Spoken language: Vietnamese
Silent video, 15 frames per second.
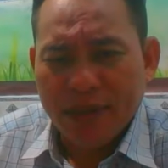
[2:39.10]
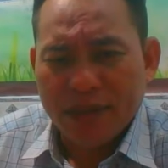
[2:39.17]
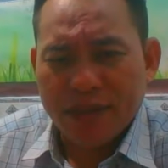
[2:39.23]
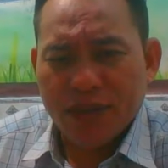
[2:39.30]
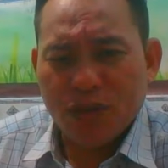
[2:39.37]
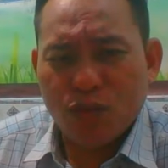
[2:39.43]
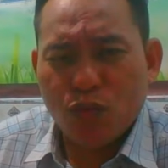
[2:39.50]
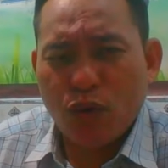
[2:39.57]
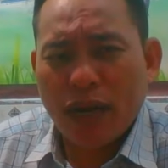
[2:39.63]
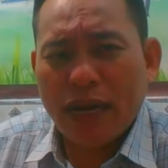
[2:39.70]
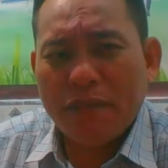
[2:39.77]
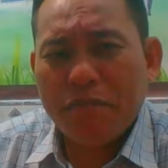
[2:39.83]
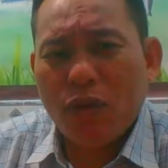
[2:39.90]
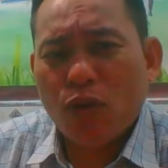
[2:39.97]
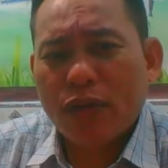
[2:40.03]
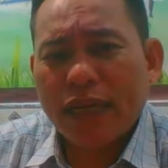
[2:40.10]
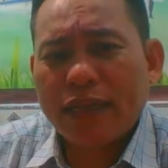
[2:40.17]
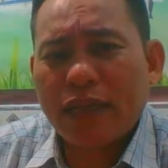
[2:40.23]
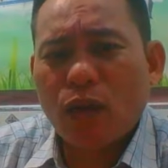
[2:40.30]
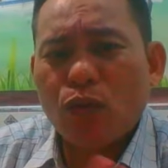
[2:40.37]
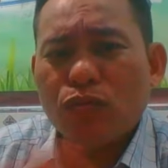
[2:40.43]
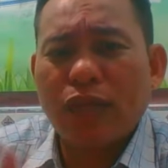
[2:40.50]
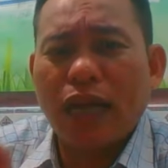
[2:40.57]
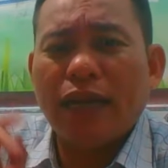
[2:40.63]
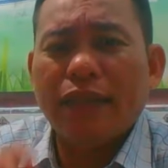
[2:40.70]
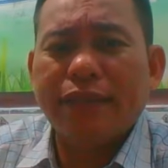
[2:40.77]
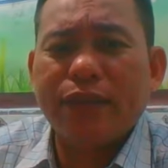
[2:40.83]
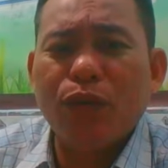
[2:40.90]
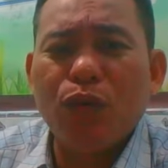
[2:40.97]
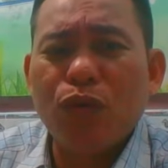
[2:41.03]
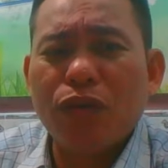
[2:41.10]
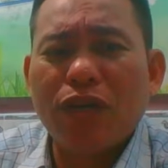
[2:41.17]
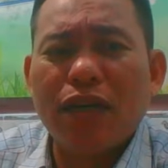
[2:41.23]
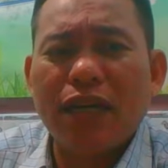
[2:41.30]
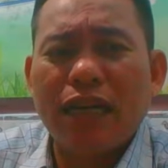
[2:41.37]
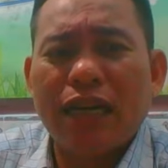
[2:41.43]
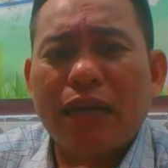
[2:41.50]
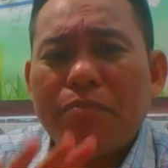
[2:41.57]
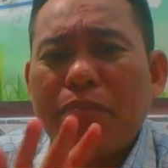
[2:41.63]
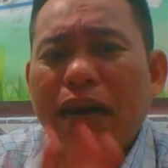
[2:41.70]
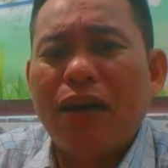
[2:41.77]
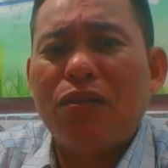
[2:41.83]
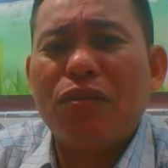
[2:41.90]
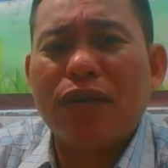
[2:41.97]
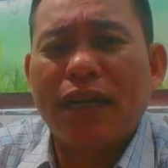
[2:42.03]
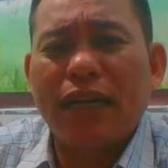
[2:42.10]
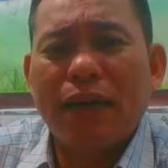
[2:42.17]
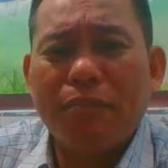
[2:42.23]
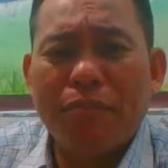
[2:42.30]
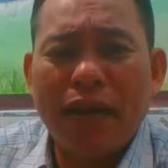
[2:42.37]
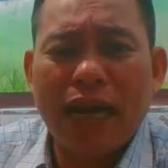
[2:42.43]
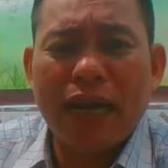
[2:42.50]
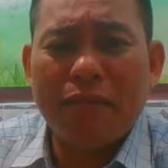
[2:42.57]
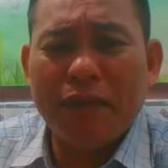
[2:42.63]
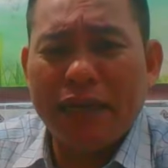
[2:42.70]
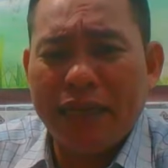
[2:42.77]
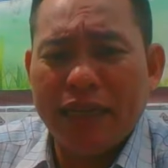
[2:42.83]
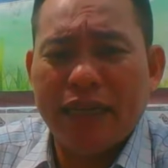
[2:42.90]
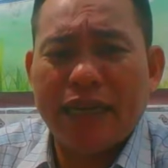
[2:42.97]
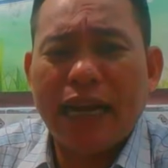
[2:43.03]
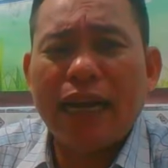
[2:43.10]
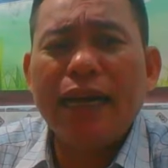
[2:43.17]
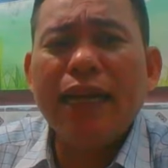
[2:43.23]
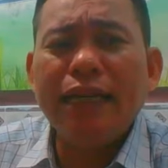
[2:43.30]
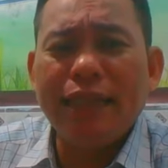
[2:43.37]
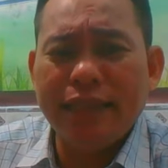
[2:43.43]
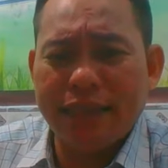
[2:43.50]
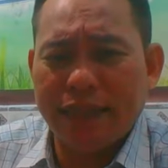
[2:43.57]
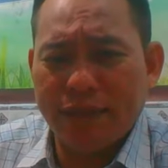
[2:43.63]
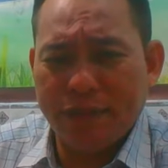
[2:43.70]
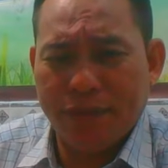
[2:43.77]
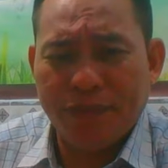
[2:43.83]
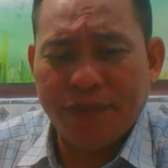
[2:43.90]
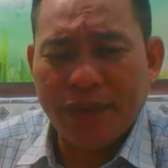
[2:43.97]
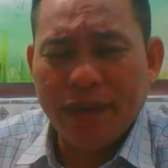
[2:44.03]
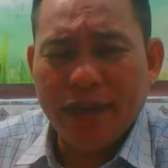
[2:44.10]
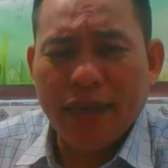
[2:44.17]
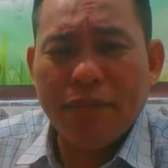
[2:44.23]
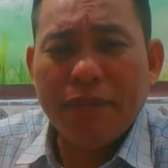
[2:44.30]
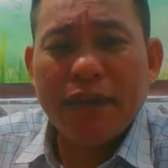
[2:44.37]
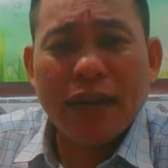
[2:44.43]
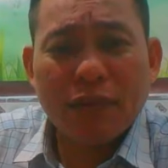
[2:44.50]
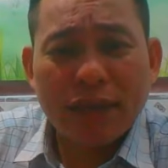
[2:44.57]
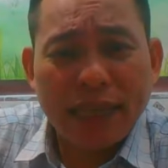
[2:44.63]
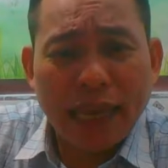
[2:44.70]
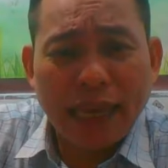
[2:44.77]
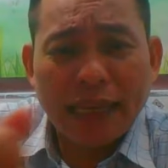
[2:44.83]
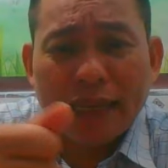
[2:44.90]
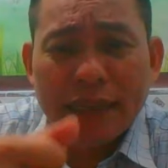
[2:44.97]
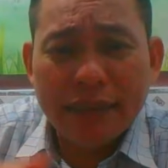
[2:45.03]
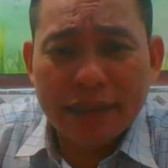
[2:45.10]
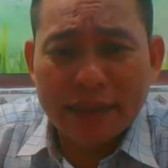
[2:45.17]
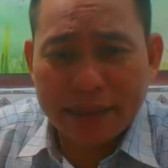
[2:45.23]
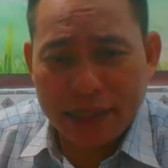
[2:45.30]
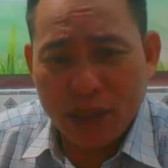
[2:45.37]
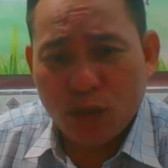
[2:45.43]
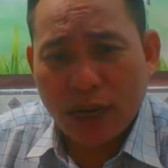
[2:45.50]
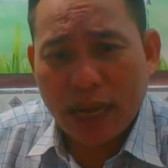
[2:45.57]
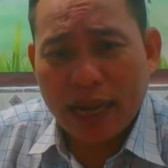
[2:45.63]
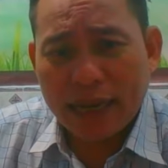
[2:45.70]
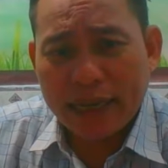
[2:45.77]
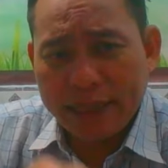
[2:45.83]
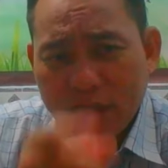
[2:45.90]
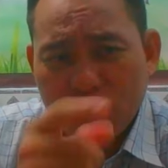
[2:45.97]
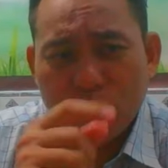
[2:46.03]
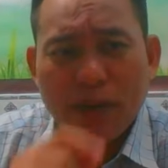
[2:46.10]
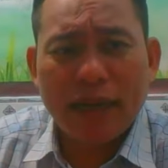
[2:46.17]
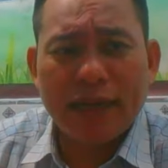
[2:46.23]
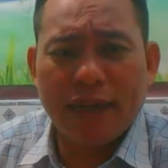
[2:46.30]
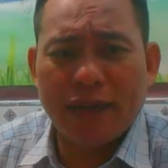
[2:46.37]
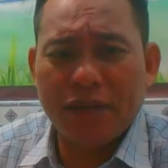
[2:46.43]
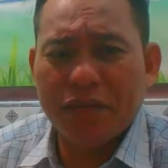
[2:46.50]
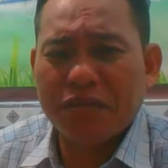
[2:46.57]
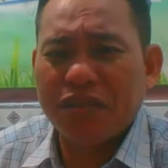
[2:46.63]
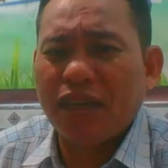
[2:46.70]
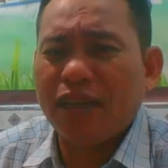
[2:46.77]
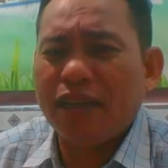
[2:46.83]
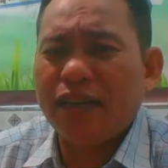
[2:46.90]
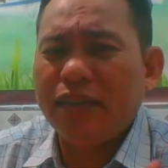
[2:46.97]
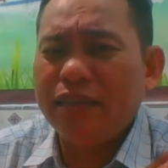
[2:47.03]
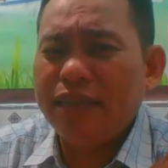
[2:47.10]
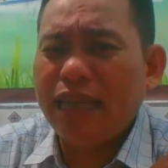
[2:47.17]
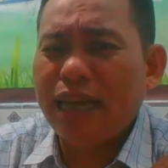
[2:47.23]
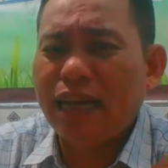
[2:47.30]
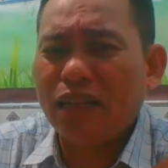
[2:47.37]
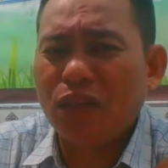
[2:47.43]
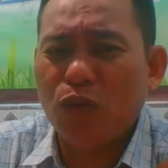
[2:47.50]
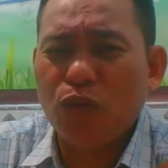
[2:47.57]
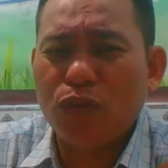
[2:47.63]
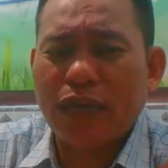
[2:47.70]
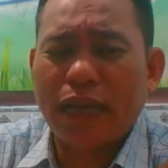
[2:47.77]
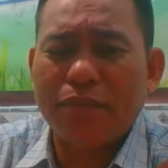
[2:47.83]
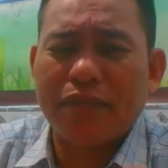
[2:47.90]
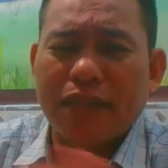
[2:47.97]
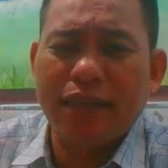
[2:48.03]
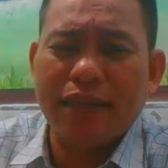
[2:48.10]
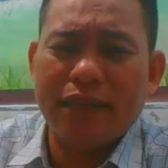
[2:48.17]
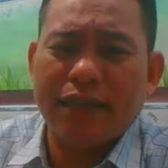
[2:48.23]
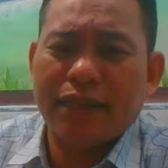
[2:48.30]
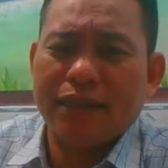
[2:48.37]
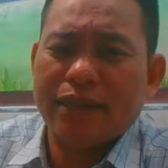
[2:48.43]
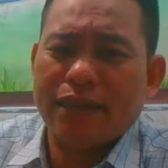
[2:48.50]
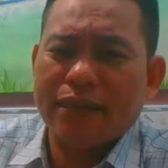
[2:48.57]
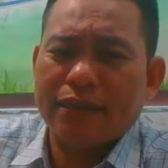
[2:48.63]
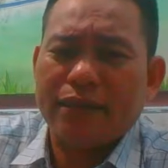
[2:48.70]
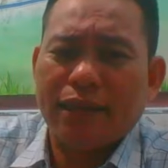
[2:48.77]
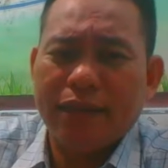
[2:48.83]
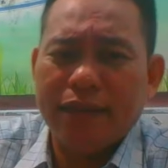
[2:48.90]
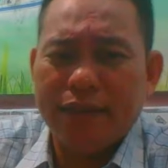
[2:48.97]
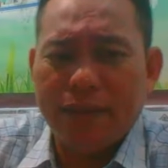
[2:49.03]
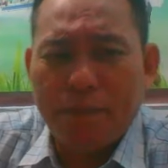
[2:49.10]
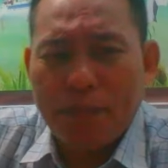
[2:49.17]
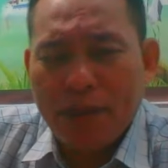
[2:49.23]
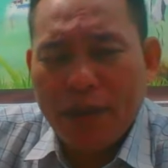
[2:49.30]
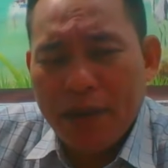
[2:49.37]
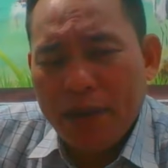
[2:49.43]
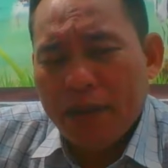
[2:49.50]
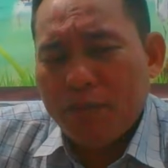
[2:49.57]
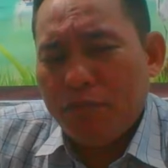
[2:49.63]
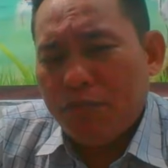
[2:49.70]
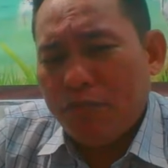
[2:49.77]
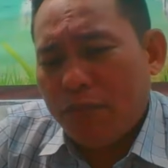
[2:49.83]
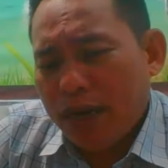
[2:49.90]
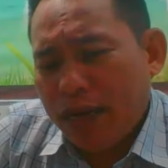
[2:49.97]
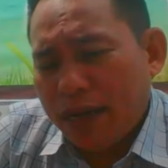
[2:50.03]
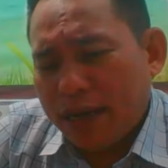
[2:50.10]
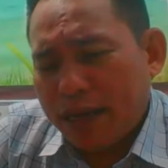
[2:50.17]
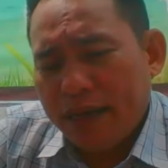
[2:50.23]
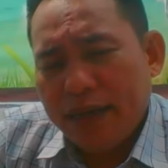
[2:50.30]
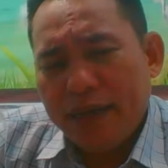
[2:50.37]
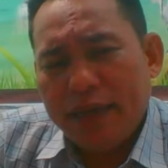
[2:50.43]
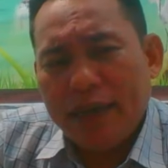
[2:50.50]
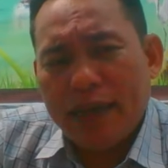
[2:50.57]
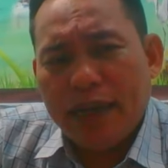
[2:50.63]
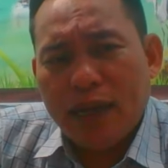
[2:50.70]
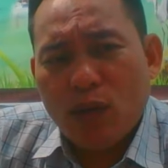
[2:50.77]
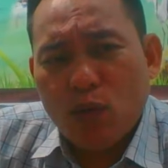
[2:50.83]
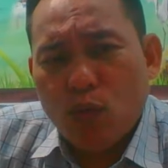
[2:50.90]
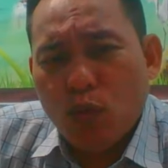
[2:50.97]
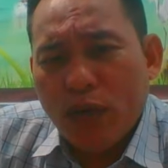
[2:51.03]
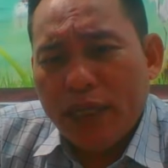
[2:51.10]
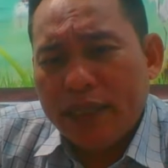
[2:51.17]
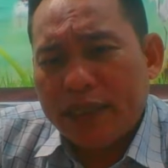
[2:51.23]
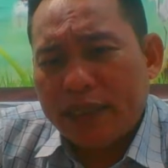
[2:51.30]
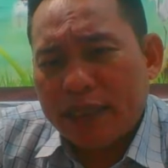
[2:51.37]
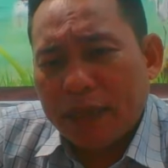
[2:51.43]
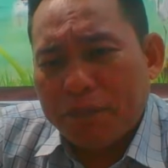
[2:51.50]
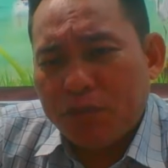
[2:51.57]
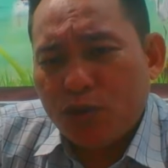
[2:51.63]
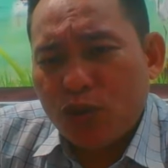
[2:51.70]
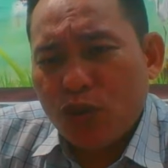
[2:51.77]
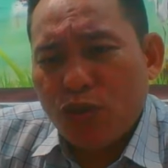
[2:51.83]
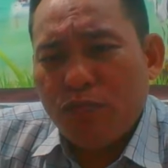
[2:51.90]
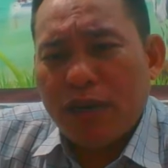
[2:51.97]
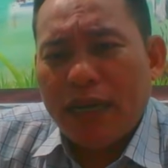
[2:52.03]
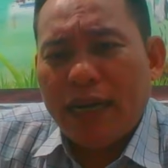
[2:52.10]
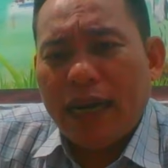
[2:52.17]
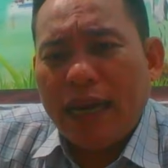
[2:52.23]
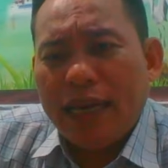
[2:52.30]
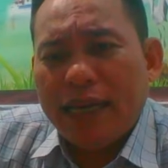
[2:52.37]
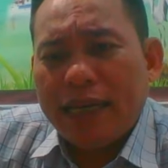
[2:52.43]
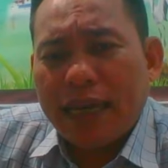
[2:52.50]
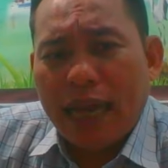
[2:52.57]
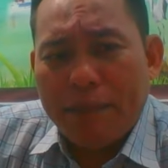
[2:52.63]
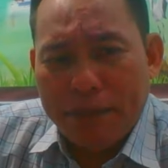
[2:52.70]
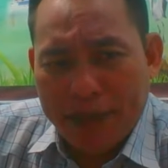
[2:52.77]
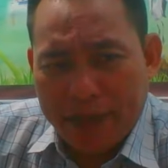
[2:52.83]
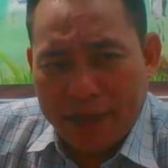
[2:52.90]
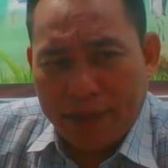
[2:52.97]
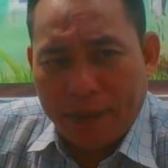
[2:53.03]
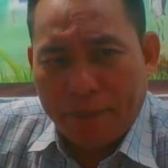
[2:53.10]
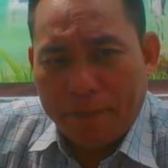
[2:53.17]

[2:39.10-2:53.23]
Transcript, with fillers: rồi qua một cái câu thần chú của nó là nó bảo rằng là ma bây giờ đã đi rồi à, bắt đầu nó chạy ngược chiều lại cái chiều ban đầu trời ơi gia chủ cảm thấy rằng thật sự mà cái là quỳ sập xuống mà lại cảm ơn